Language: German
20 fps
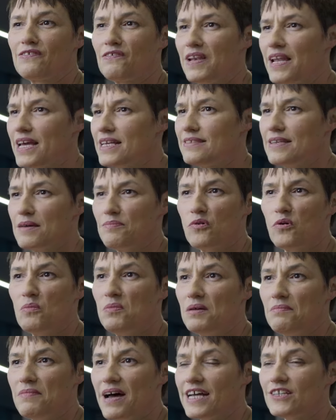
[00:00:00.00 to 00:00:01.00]
es vielleicht sehr
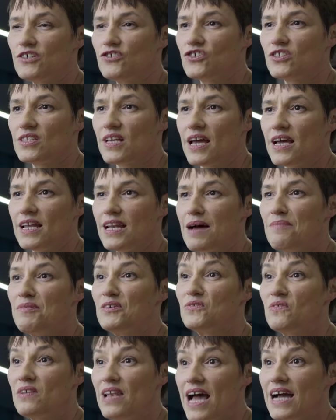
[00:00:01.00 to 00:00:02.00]
problematisch sein,
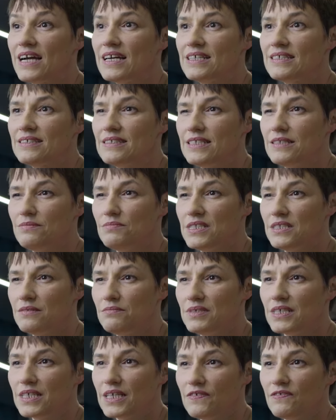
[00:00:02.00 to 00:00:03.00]
aber solange es nicht mit
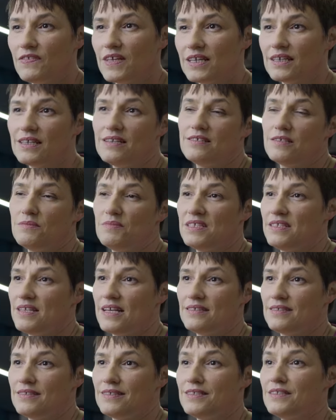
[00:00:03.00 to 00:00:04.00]
dem Begriff der Krise
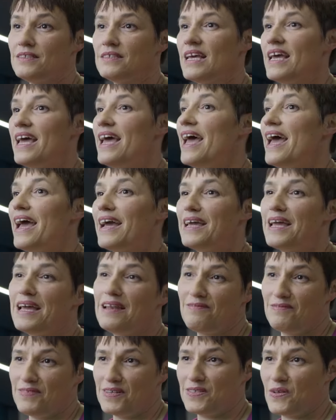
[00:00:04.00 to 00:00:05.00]
besetzt ist,
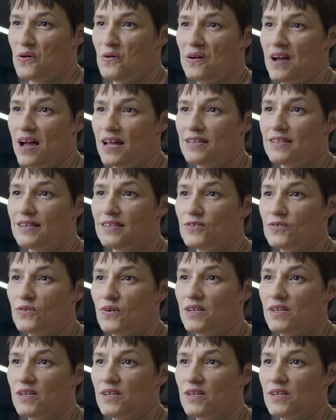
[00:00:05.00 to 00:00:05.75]
erkennen wir es auch gar nicht als